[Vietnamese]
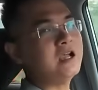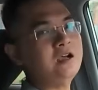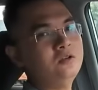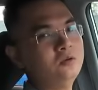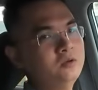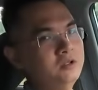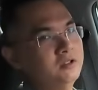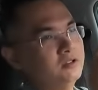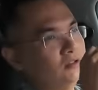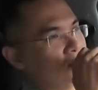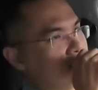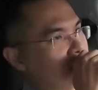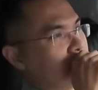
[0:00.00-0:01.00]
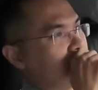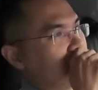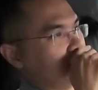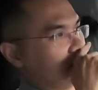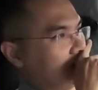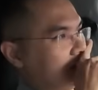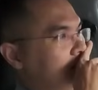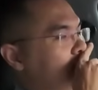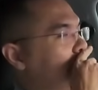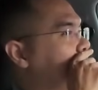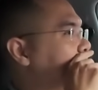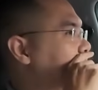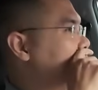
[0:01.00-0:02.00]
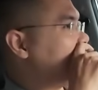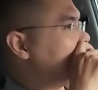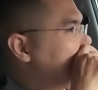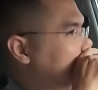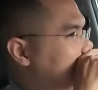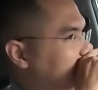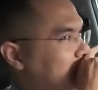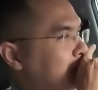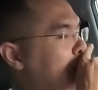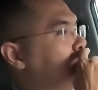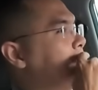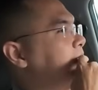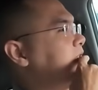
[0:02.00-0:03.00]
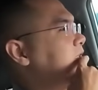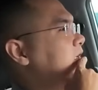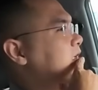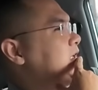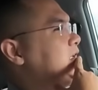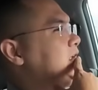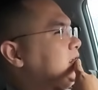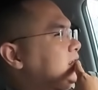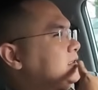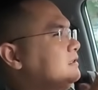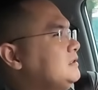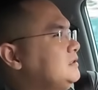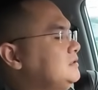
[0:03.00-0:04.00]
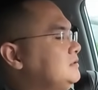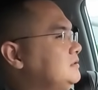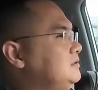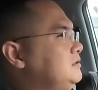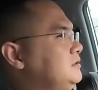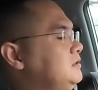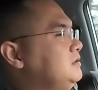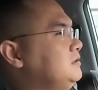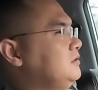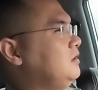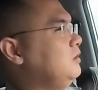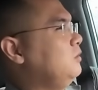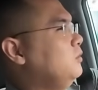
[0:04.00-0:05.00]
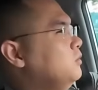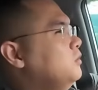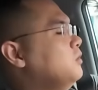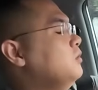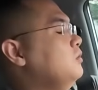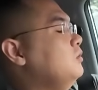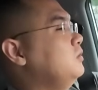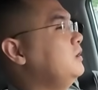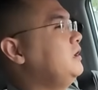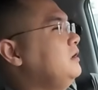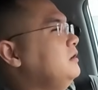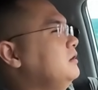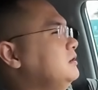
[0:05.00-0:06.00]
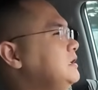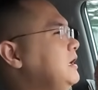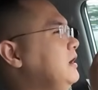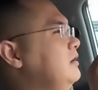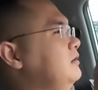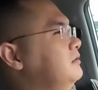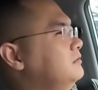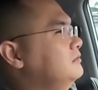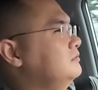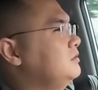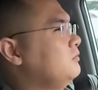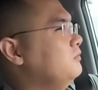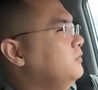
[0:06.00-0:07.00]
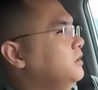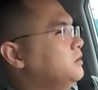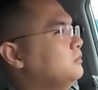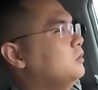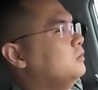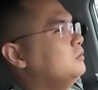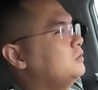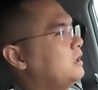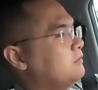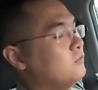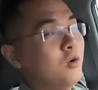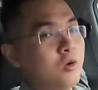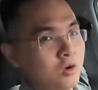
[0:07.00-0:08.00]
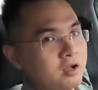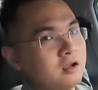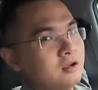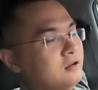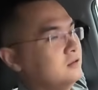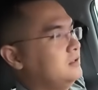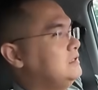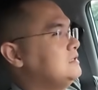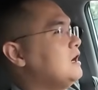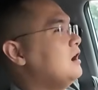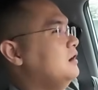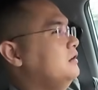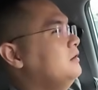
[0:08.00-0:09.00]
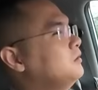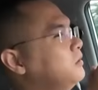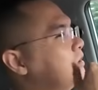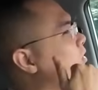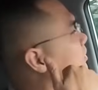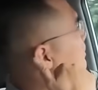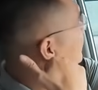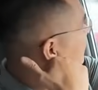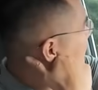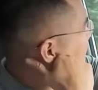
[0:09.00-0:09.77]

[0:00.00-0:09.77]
xăng rồi thì cái phương án mua con BF5 này chỉ để đi uh, nội đô nội thị xe trong đi trong nội thành phố ấy đi chợ đi đón con ấy